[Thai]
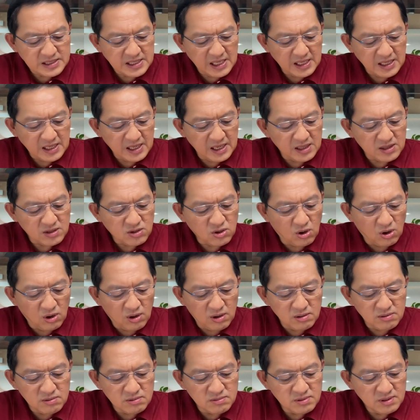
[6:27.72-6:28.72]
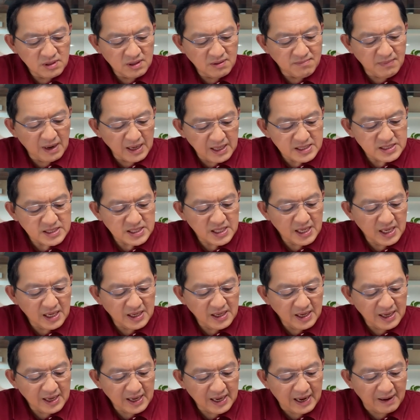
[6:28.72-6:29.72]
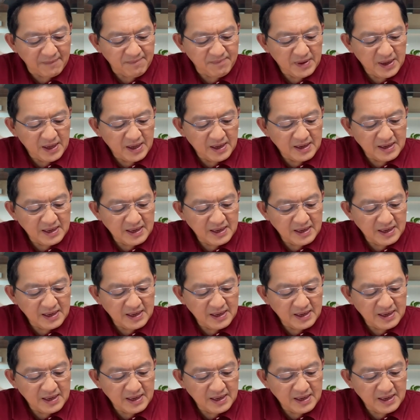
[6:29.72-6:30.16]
เศรษฐกิจของมาเลเซียนี่นะครับ